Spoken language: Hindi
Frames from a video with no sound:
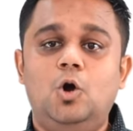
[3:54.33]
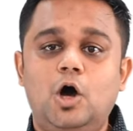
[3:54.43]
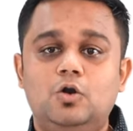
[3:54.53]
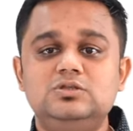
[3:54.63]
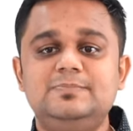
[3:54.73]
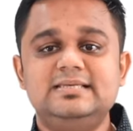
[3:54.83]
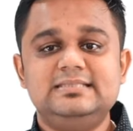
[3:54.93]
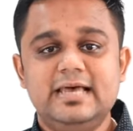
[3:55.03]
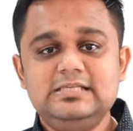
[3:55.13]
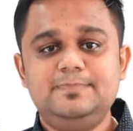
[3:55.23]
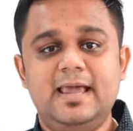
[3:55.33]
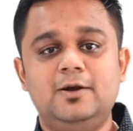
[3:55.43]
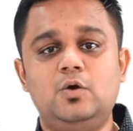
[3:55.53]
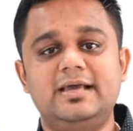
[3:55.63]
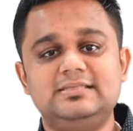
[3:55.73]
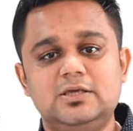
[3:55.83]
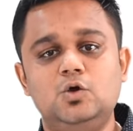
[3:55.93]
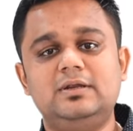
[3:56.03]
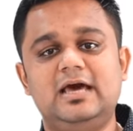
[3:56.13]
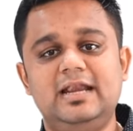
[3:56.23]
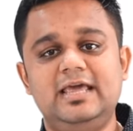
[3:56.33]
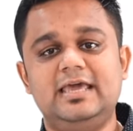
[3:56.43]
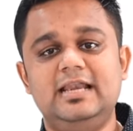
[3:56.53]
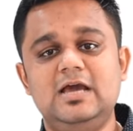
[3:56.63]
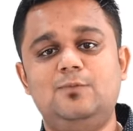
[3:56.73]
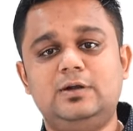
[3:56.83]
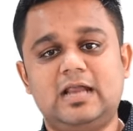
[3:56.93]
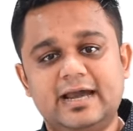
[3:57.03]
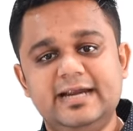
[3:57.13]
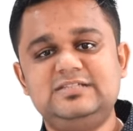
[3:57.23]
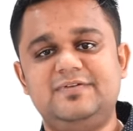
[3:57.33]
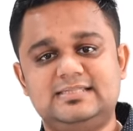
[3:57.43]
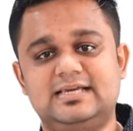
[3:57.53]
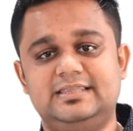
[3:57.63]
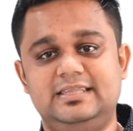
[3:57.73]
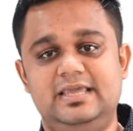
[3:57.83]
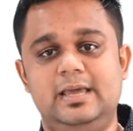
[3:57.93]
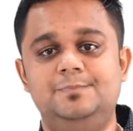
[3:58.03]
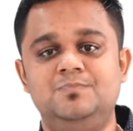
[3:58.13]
और उस बिजनेस प्लान को एग्जीक्यूट करने के लिए वो टारगेट्स फिक्स करती है